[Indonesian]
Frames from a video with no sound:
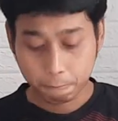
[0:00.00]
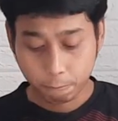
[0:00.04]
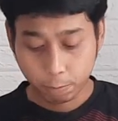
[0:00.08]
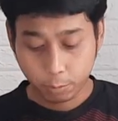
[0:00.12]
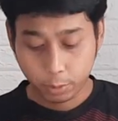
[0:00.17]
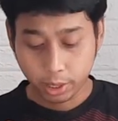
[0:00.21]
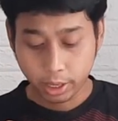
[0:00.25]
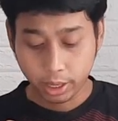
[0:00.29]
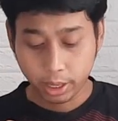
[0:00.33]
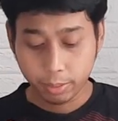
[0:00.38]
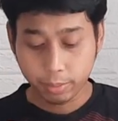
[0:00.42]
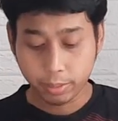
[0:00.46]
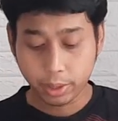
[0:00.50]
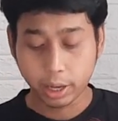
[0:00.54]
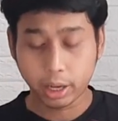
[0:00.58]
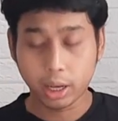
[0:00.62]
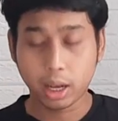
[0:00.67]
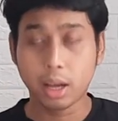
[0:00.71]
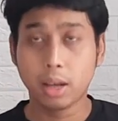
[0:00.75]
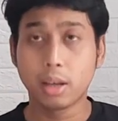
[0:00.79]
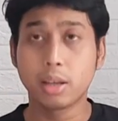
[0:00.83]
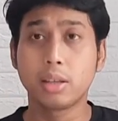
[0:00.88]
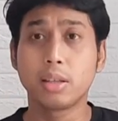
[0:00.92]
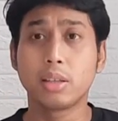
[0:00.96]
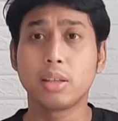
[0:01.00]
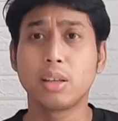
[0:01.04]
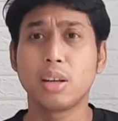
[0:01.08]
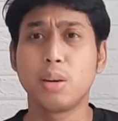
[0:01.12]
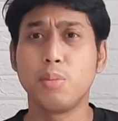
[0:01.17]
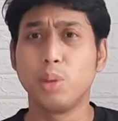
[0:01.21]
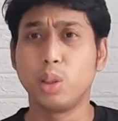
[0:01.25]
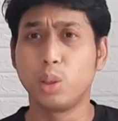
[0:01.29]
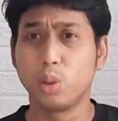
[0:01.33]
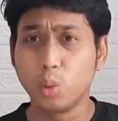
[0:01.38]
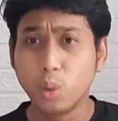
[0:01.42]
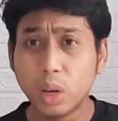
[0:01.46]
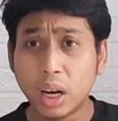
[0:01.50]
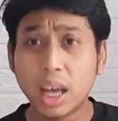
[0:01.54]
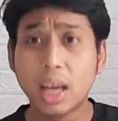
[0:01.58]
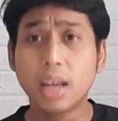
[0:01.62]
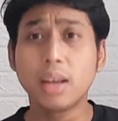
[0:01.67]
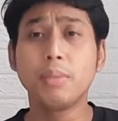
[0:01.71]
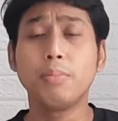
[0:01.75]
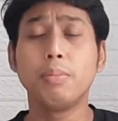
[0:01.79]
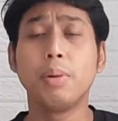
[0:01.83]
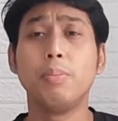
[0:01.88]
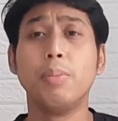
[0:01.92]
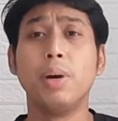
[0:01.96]
jadi mereka
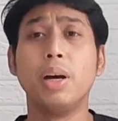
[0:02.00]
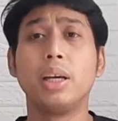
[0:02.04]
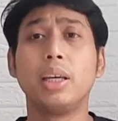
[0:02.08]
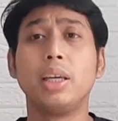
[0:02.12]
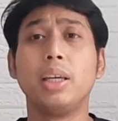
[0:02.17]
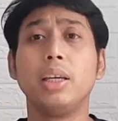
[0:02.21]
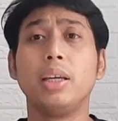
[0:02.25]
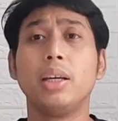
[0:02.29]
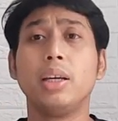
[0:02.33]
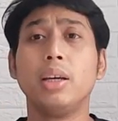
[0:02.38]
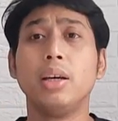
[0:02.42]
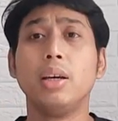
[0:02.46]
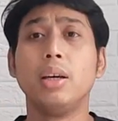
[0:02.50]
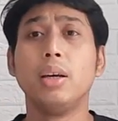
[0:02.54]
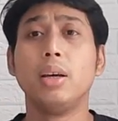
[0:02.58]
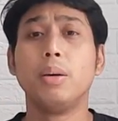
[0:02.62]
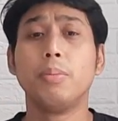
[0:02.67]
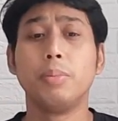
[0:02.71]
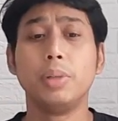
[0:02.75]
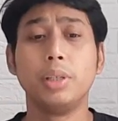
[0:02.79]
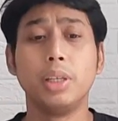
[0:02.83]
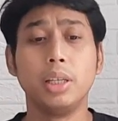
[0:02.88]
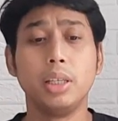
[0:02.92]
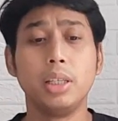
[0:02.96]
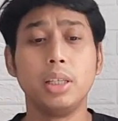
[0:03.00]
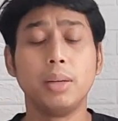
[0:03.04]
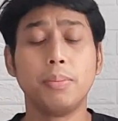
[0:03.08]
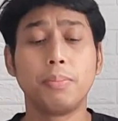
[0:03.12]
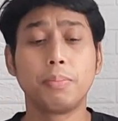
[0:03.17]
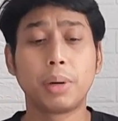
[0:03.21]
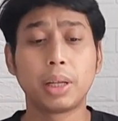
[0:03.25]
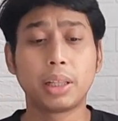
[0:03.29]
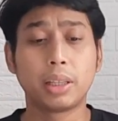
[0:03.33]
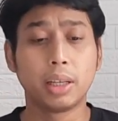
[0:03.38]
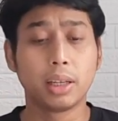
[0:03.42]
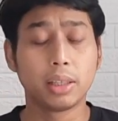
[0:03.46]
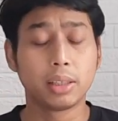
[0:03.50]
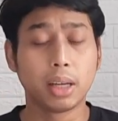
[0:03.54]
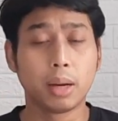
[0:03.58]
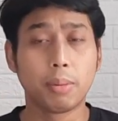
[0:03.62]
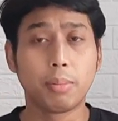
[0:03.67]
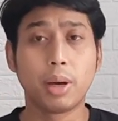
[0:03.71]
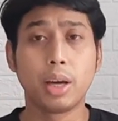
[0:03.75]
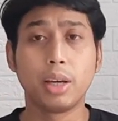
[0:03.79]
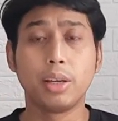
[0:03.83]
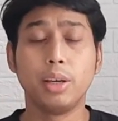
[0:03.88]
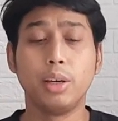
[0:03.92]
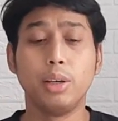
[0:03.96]
kebetulan membagi menjadi empat yang
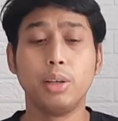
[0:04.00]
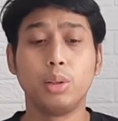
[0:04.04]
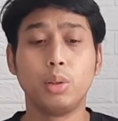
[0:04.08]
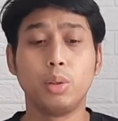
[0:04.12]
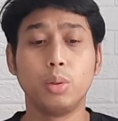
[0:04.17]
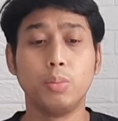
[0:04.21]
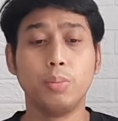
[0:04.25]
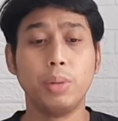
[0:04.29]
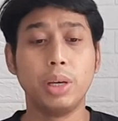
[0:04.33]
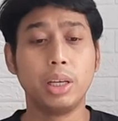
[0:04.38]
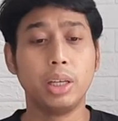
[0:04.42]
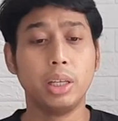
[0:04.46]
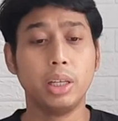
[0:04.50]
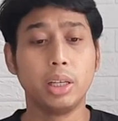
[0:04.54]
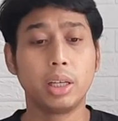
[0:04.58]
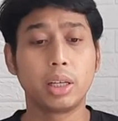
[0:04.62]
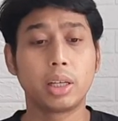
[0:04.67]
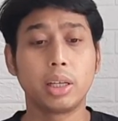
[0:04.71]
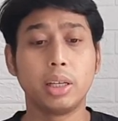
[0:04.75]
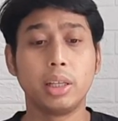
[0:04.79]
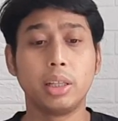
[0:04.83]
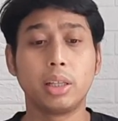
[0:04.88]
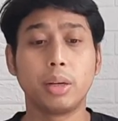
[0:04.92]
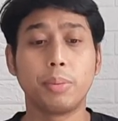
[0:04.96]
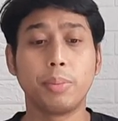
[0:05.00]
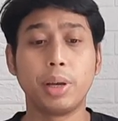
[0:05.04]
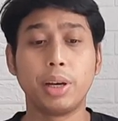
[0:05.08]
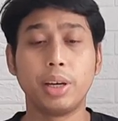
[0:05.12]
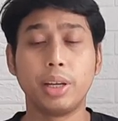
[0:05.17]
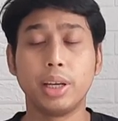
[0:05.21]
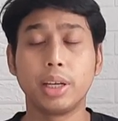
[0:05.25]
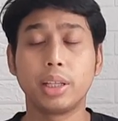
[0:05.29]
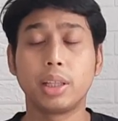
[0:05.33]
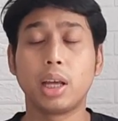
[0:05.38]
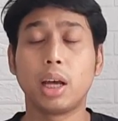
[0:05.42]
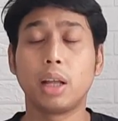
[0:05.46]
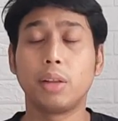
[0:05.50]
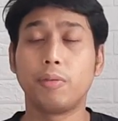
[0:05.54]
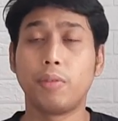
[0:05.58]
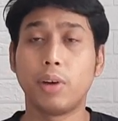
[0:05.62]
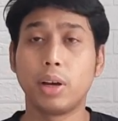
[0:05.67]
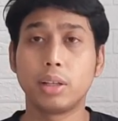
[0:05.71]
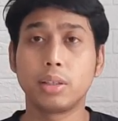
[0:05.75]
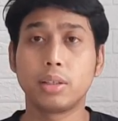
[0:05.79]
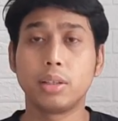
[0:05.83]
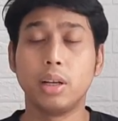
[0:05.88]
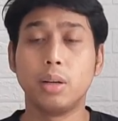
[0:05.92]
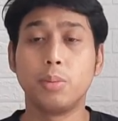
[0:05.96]
sama yaitu beginner, intermediate,
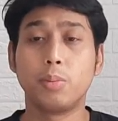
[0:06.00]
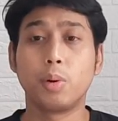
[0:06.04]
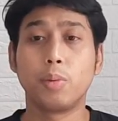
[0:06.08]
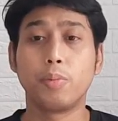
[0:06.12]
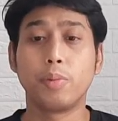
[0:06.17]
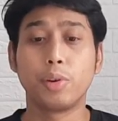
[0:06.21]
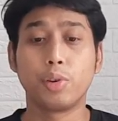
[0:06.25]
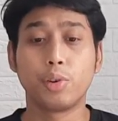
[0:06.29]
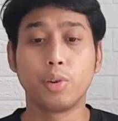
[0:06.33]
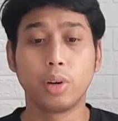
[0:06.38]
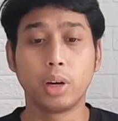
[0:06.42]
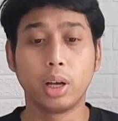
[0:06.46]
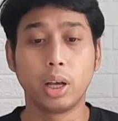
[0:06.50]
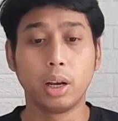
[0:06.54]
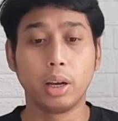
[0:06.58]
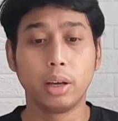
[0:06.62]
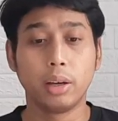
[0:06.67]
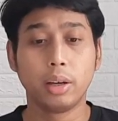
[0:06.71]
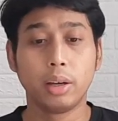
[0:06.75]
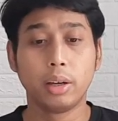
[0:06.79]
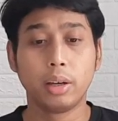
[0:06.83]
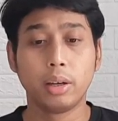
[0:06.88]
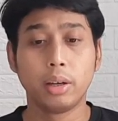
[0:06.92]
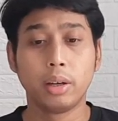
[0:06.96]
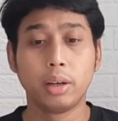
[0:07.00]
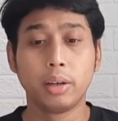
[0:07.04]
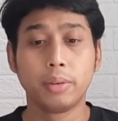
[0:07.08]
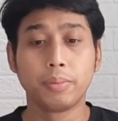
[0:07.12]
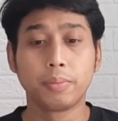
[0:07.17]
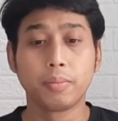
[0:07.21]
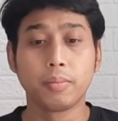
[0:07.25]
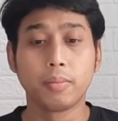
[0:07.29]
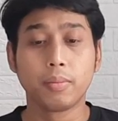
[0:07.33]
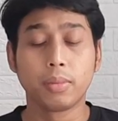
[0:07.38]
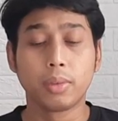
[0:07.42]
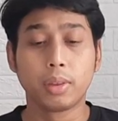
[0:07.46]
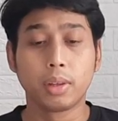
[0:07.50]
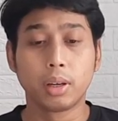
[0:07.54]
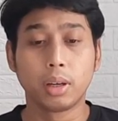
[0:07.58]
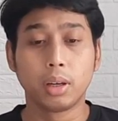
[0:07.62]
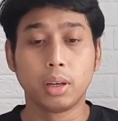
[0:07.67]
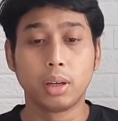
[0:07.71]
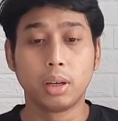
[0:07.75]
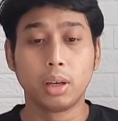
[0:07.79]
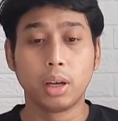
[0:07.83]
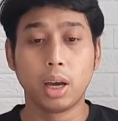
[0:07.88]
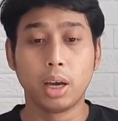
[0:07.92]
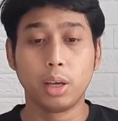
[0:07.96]
advance, dan profesional.
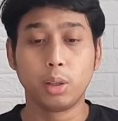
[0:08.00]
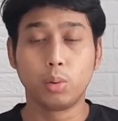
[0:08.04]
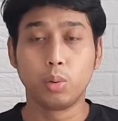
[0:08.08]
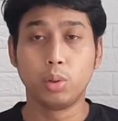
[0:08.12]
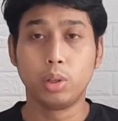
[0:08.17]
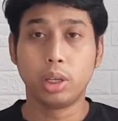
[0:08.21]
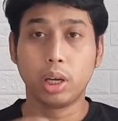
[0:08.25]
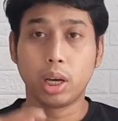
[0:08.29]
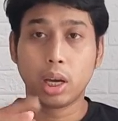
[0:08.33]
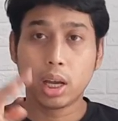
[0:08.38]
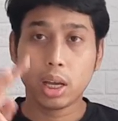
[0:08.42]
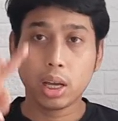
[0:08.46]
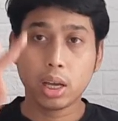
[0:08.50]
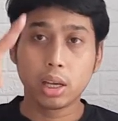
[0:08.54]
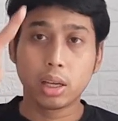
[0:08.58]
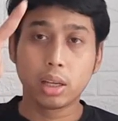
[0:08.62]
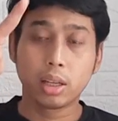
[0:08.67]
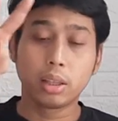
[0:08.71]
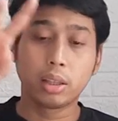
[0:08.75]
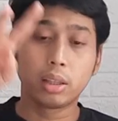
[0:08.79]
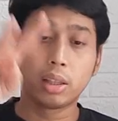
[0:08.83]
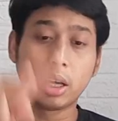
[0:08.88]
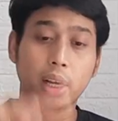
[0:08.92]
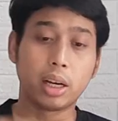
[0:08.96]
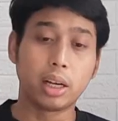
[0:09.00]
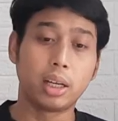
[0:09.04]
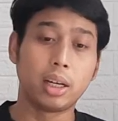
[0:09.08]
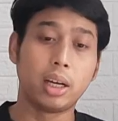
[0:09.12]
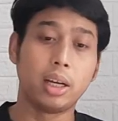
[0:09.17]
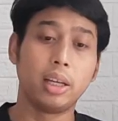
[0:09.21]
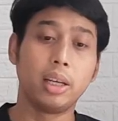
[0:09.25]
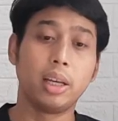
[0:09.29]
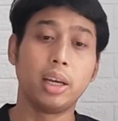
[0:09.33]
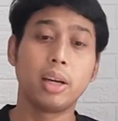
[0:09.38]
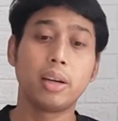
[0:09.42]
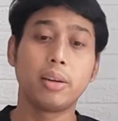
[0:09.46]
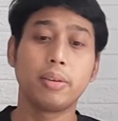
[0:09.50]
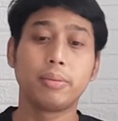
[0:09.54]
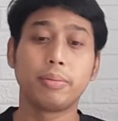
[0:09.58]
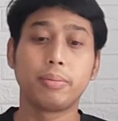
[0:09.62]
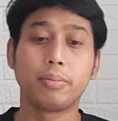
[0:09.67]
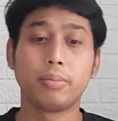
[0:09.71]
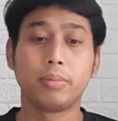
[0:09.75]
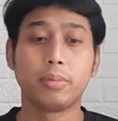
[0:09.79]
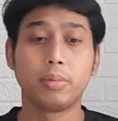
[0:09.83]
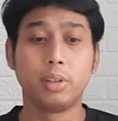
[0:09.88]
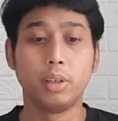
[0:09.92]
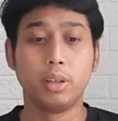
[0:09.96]
Nah itu dia tarikannya.
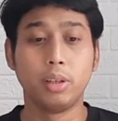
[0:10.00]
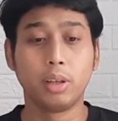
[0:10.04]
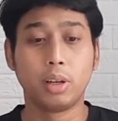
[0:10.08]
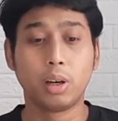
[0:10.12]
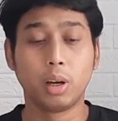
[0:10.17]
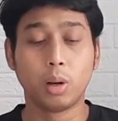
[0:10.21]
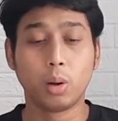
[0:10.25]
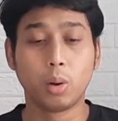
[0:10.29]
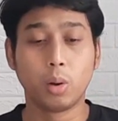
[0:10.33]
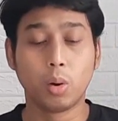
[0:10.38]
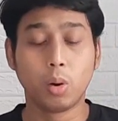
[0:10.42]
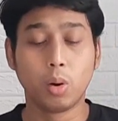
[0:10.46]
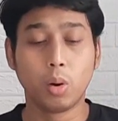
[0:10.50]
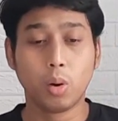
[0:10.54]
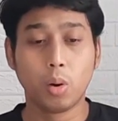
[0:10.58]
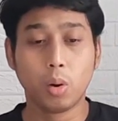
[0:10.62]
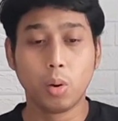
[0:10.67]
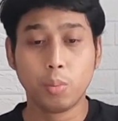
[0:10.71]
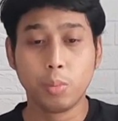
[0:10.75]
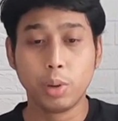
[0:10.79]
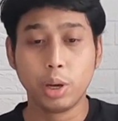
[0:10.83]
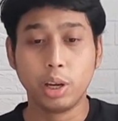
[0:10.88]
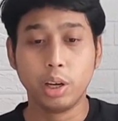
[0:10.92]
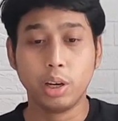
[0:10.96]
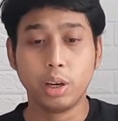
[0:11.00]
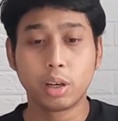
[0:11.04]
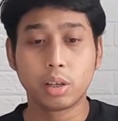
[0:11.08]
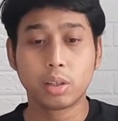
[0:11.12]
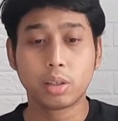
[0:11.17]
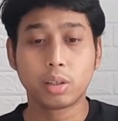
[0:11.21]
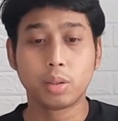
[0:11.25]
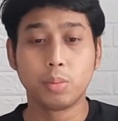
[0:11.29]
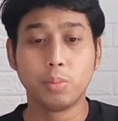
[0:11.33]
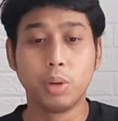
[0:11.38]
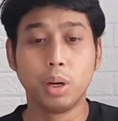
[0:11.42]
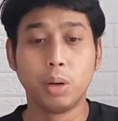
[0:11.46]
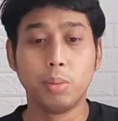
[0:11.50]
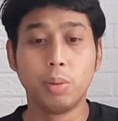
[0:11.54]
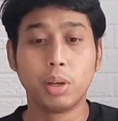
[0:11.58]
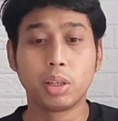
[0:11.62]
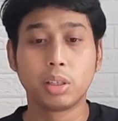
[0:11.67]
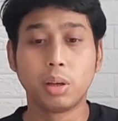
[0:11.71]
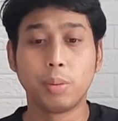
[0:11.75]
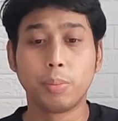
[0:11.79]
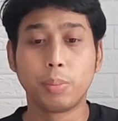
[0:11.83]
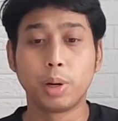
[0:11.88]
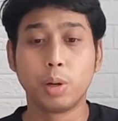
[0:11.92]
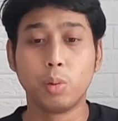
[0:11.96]
Jadi kalau beginners 19
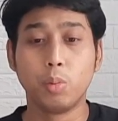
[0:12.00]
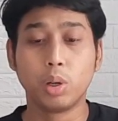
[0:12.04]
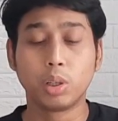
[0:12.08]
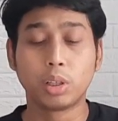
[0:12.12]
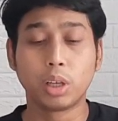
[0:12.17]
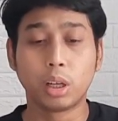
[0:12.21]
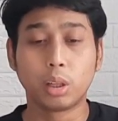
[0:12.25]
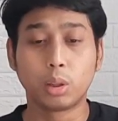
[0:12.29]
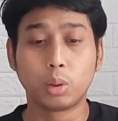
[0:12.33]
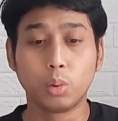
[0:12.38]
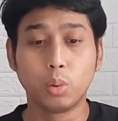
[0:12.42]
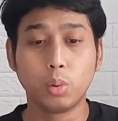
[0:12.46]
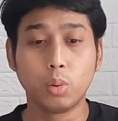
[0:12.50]
sampai 21